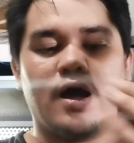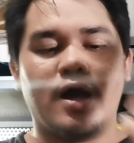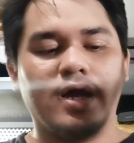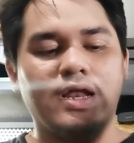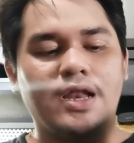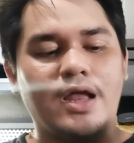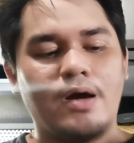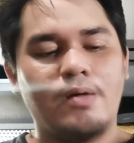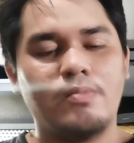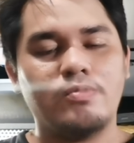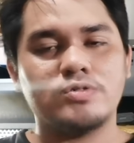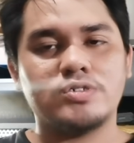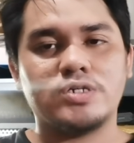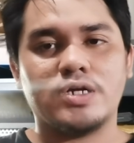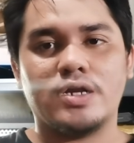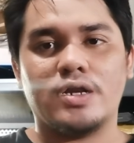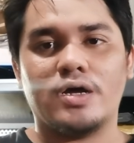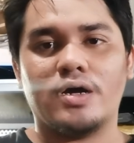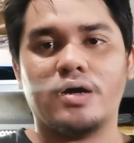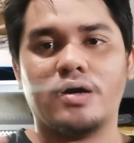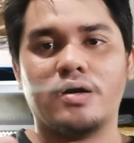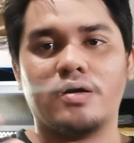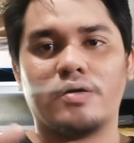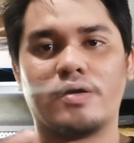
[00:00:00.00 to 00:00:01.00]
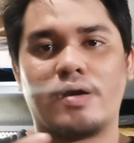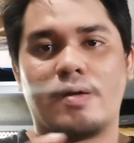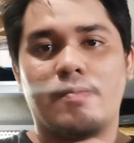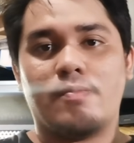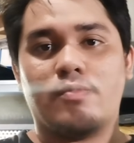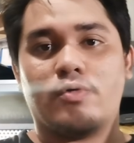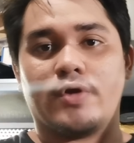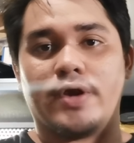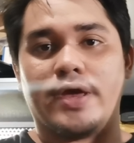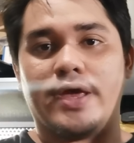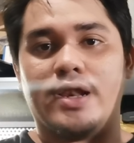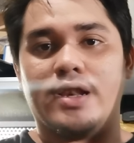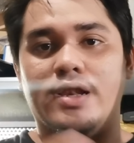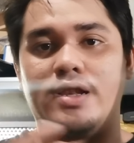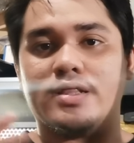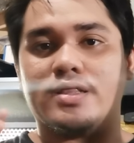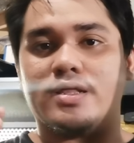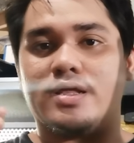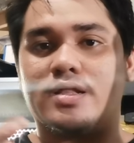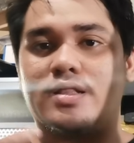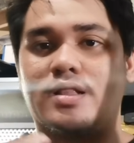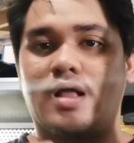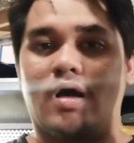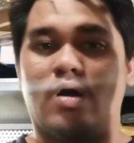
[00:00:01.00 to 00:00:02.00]
uh, ah, kailangan mo siya ng rambo rail na
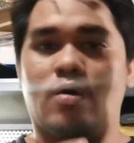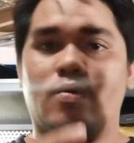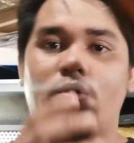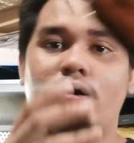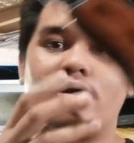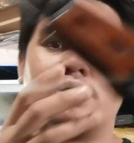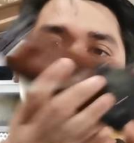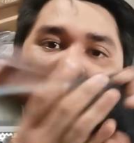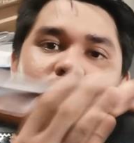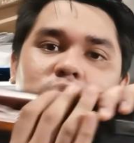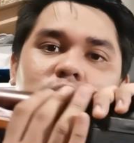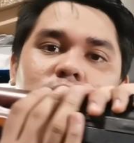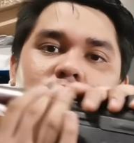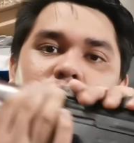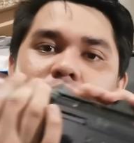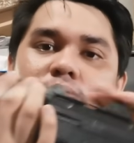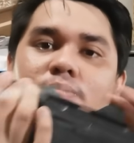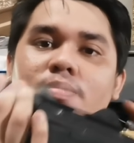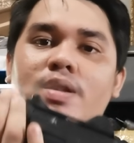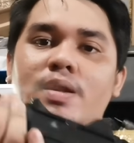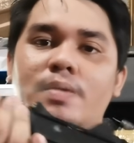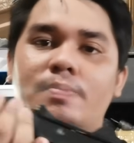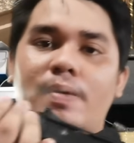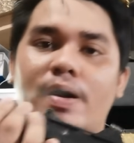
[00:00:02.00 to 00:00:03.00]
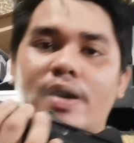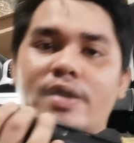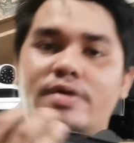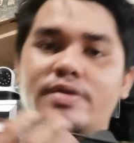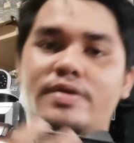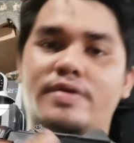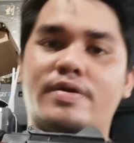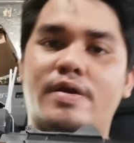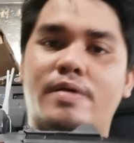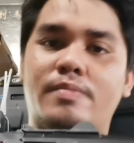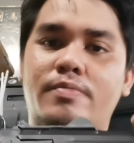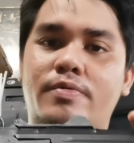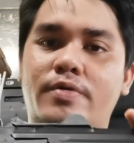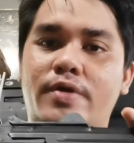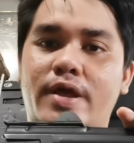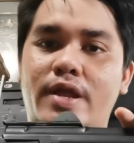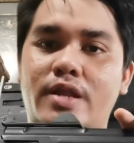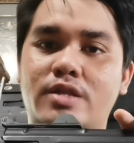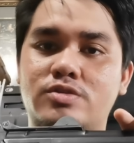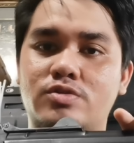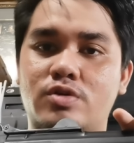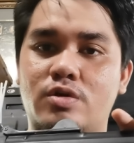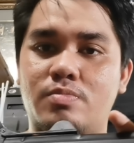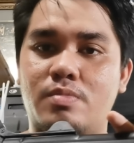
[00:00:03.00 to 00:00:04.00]
tinatawag. So, bibili pa kayo ng rambo
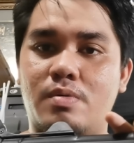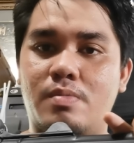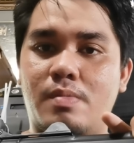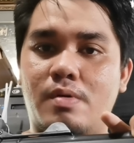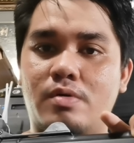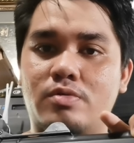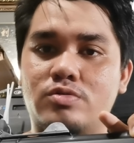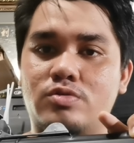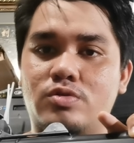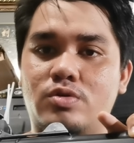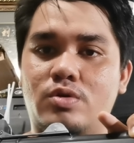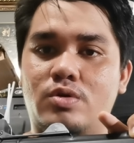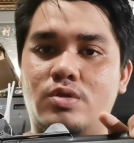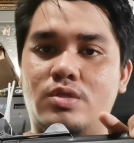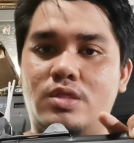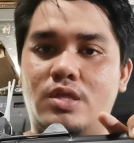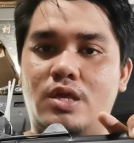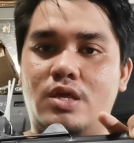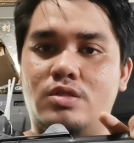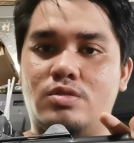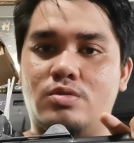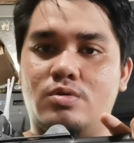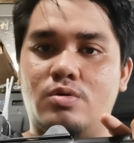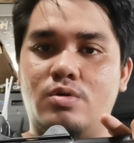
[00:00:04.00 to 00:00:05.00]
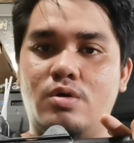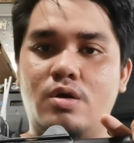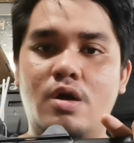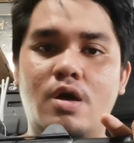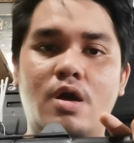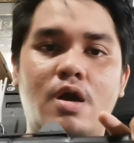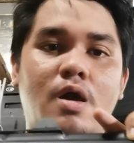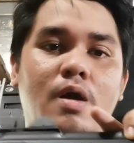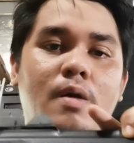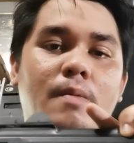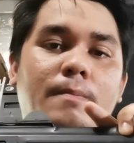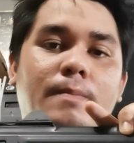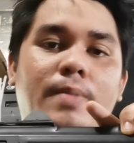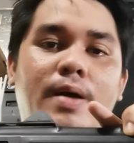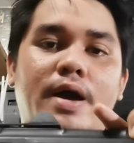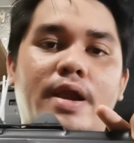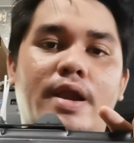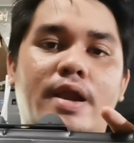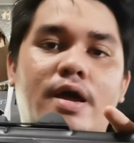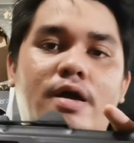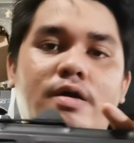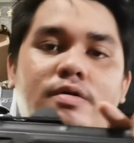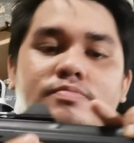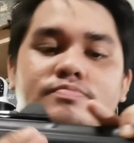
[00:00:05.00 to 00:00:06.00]
rail. So, imamount nyo yun dito
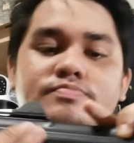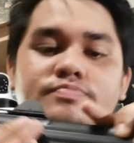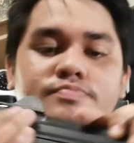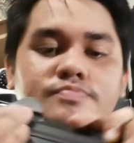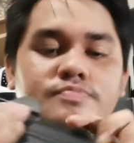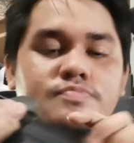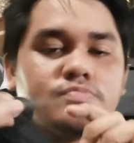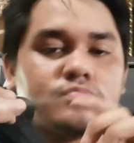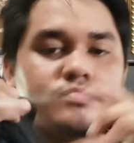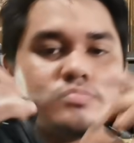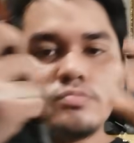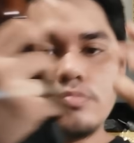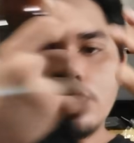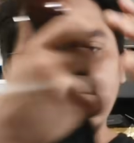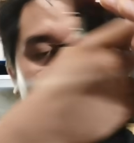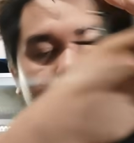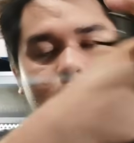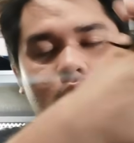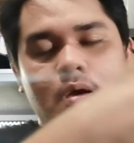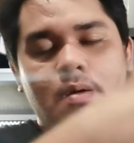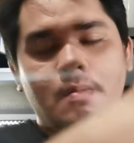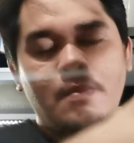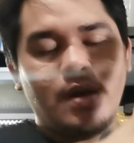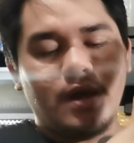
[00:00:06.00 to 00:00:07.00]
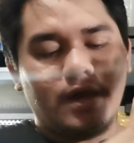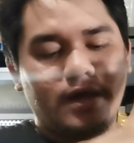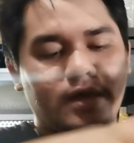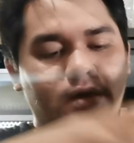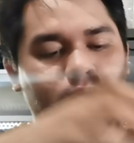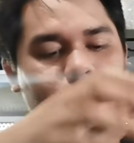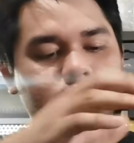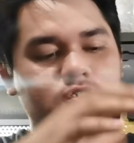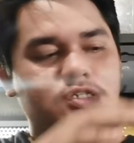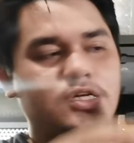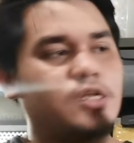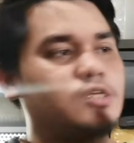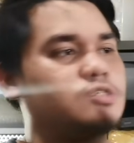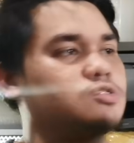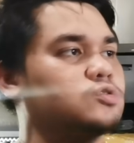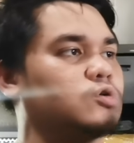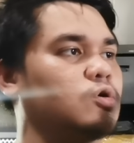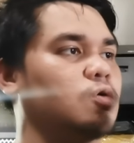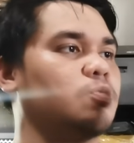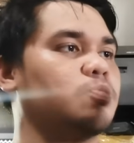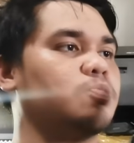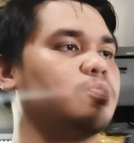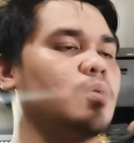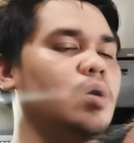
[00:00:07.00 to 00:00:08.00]
para malagyan mo siya ng
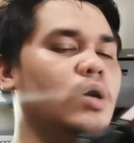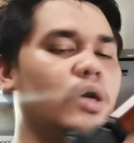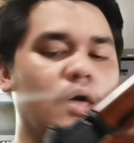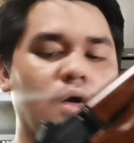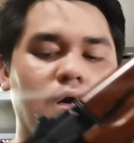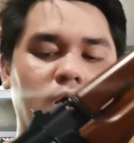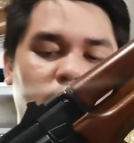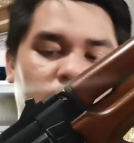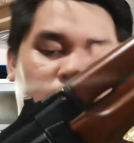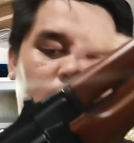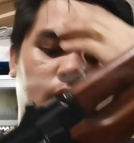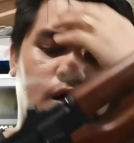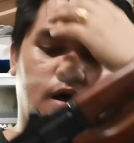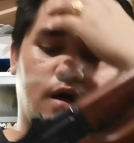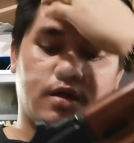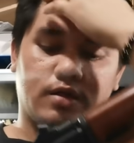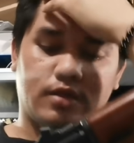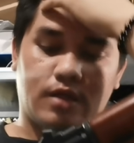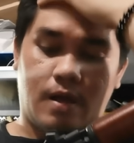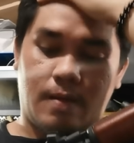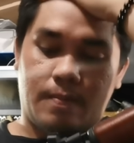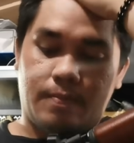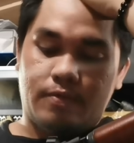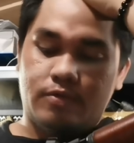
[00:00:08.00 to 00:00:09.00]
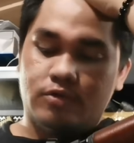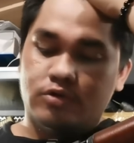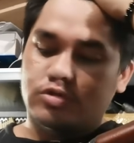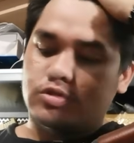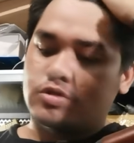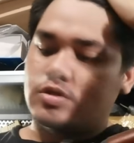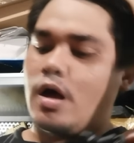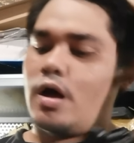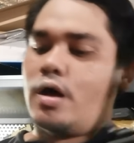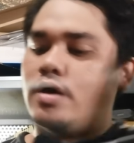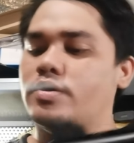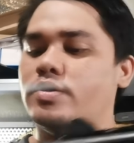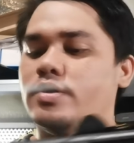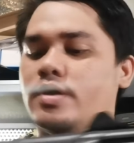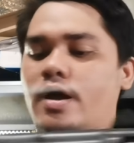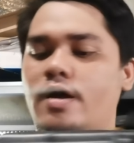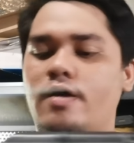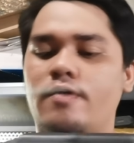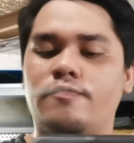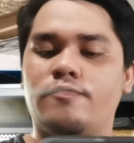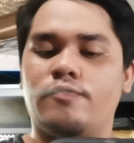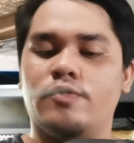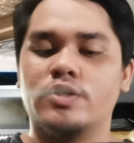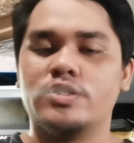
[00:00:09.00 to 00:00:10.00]
scope. Uh, ah, tapos, uh, yun
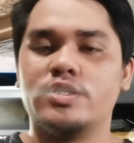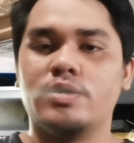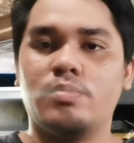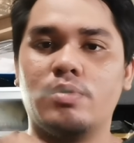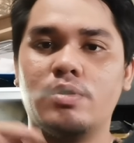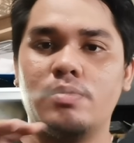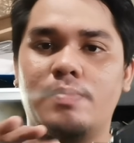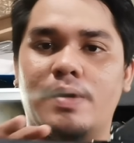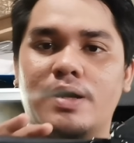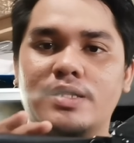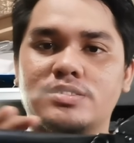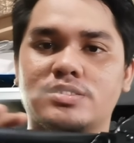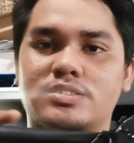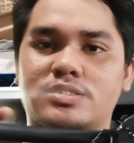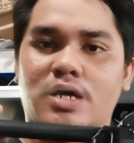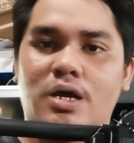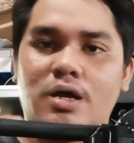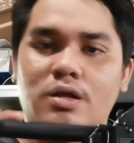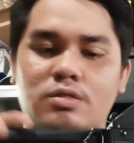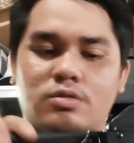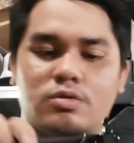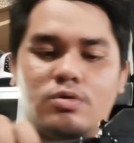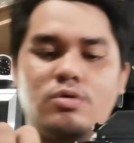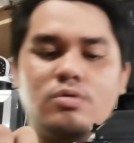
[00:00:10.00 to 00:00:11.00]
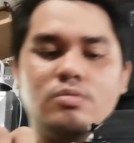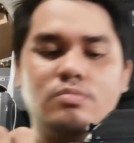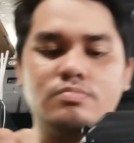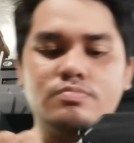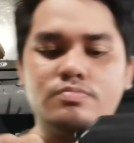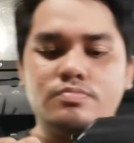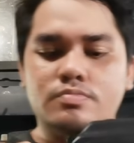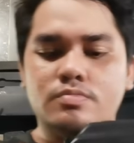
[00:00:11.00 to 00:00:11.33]
nga, foldable bat stock to.